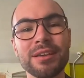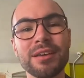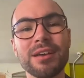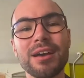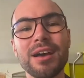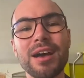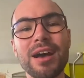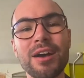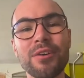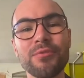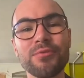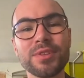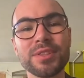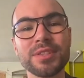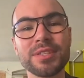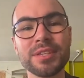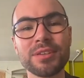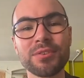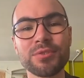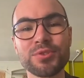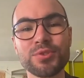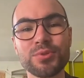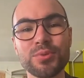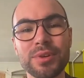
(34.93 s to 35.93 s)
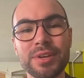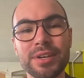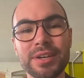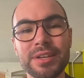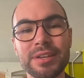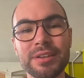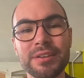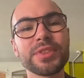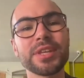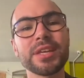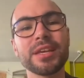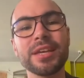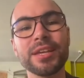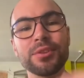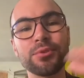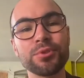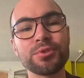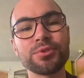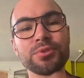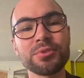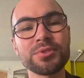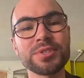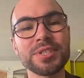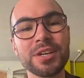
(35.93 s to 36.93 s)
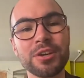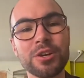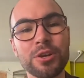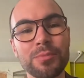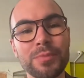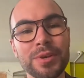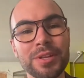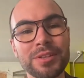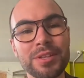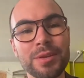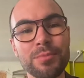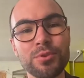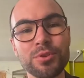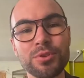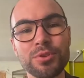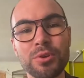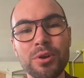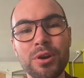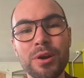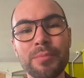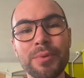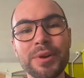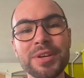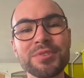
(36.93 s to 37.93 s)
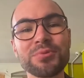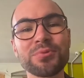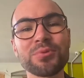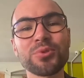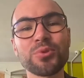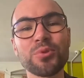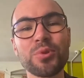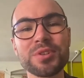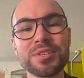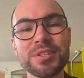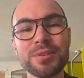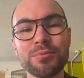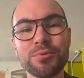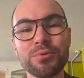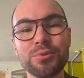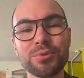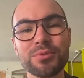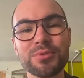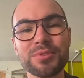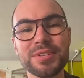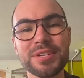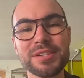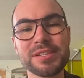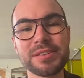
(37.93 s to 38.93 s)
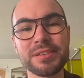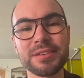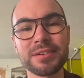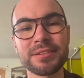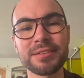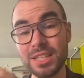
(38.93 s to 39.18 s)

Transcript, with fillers: inviter en soirée et te sentir comme un débutant après son troisième cours de salsa.